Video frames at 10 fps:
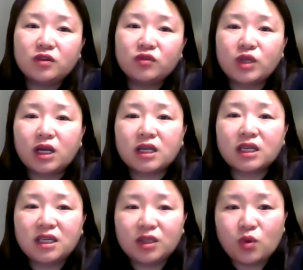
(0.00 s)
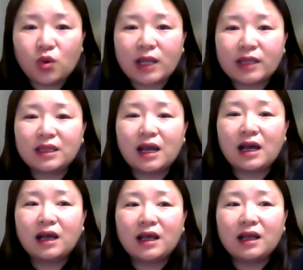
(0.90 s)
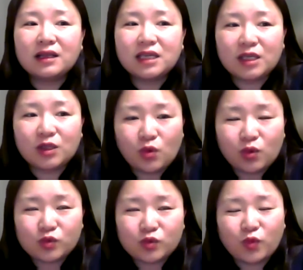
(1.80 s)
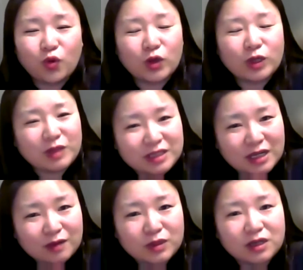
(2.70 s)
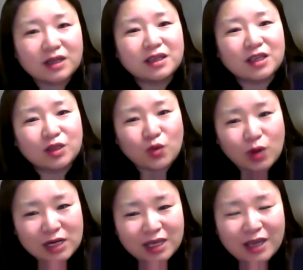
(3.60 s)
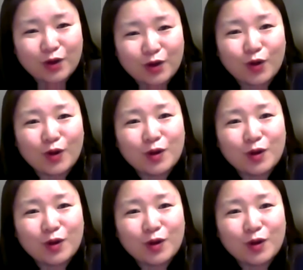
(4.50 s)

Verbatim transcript: 우리가 기도한다. 기도, 뭐 힘든 사람들에게 기도할게요.